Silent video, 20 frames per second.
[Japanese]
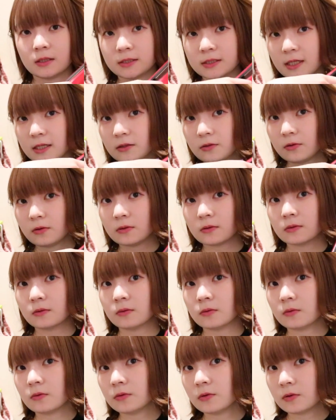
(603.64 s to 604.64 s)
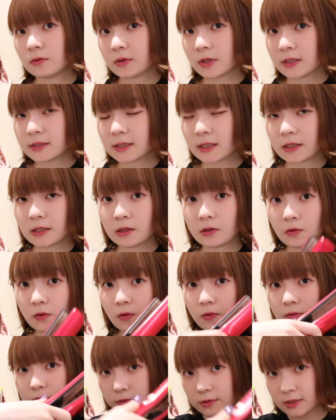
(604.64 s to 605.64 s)
下のこの毛先
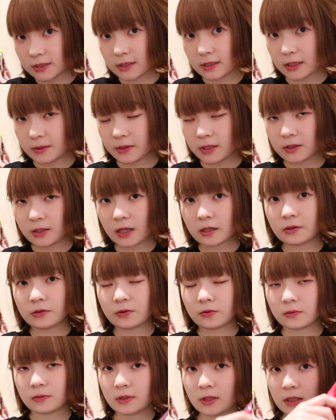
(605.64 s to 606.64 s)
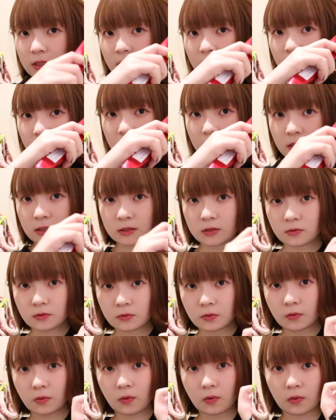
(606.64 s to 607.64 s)
を内にやるように
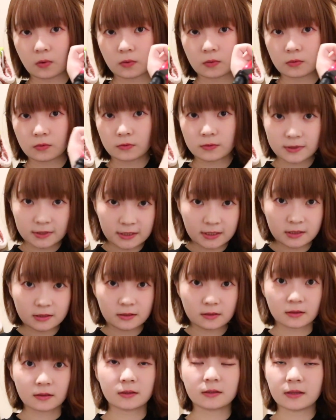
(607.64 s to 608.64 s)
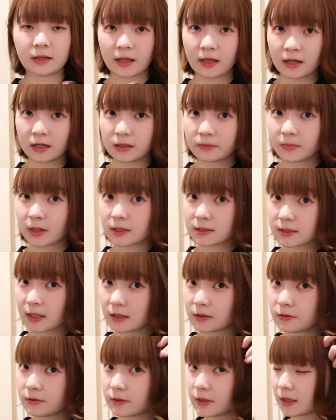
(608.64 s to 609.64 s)
外を内でやります
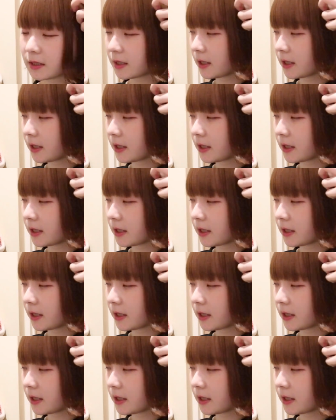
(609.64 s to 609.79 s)
軽くだ